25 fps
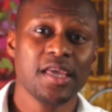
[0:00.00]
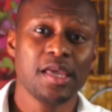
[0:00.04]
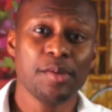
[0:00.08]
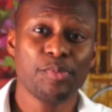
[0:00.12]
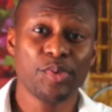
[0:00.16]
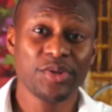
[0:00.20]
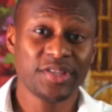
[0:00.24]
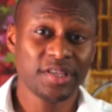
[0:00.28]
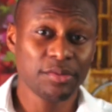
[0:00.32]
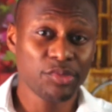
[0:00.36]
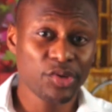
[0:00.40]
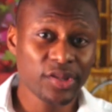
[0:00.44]
Il est
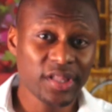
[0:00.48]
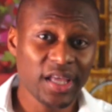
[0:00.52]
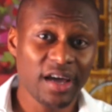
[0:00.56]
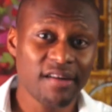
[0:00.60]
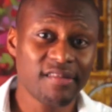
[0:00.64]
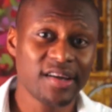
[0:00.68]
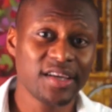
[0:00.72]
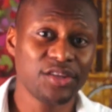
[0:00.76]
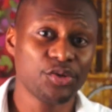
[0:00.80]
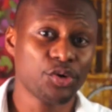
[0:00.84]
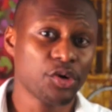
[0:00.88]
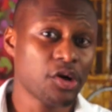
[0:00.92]
possible de
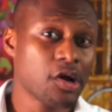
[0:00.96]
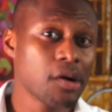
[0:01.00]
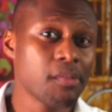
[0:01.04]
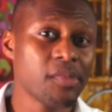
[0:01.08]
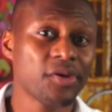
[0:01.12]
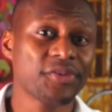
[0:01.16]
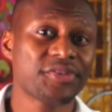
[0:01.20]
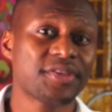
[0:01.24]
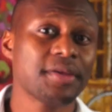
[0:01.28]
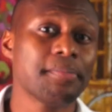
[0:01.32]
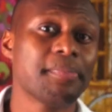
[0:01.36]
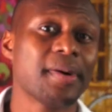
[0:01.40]
travailler, donc
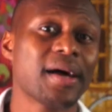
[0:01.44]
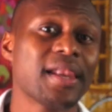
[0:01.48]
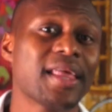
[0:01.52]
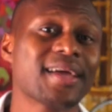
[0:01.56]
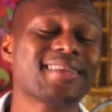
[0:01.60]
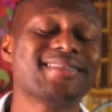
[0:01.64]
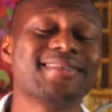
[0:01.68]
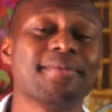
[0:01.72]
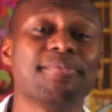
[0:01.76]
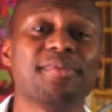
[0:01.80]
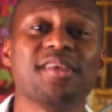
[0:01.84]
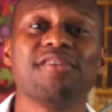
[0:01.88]
commencez par
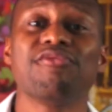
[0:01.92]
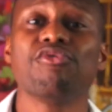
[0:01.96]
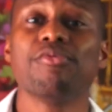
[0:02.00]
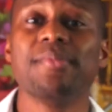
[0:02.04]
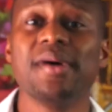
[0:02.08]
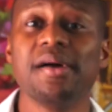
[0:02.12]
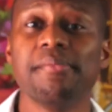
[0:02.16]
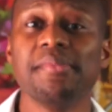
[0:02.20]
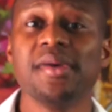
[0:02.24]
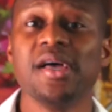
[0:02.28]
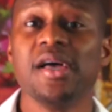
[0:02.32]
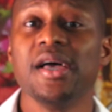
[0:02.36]
l'accepter
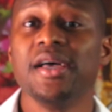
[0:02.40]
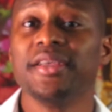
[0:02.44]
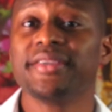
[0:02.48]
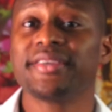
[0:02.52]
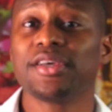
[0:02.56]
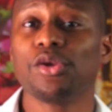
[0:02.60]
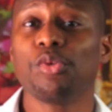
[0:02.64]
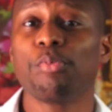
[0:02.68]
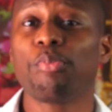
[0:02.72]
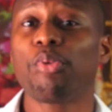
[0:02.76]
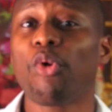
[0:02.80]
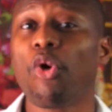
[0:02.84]
vous-même,
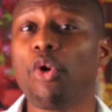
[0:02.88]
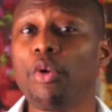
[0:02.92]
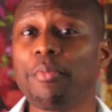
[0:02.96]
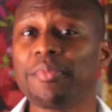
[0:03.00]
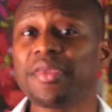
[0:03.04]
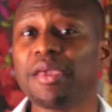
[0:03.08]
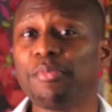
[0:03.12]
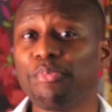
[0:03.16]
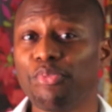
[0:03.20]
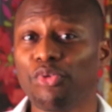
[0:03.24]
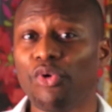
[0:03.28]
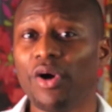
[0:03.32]
c'est le
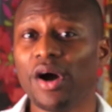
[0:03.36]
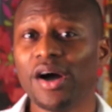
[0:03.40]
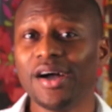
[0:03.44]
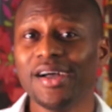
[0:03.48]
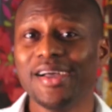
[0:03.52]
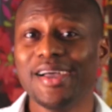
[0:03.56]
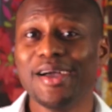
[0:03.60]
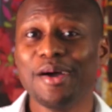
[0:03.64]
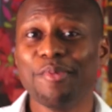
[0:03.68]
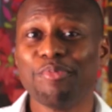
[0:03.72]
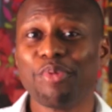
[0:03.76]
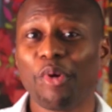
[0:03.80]
premier point
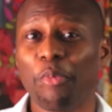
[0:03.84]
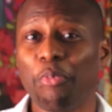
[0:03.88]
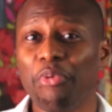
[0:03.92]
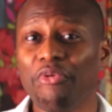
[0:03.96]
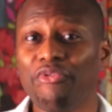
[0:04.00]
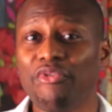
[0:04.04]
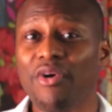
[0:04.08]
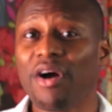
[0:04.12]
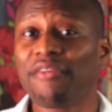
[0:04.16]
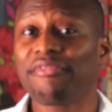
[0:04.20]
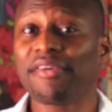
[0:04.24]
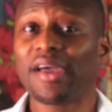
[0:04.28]
pour
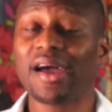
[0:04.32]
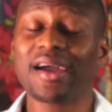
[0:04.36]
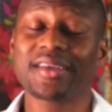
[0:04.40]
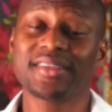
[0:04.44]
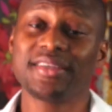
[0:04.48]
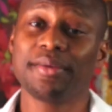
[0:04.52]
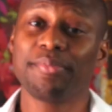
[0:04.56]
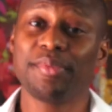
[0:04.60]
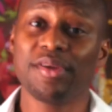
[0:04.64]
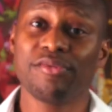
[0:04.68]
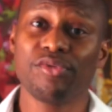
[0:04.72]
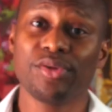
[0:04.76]
pouvoir faire
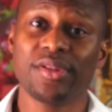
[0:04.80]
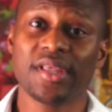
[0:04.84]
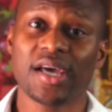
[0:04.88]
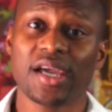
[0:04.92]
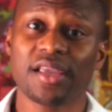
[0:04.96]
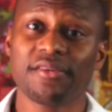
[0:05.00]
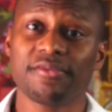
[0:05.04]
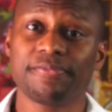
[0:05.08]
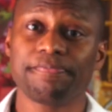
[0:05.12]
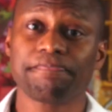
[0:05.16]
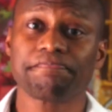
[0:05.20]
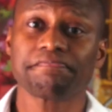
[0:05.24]
accepter vos
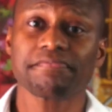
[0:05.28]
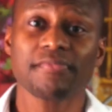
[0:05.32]
tarifs.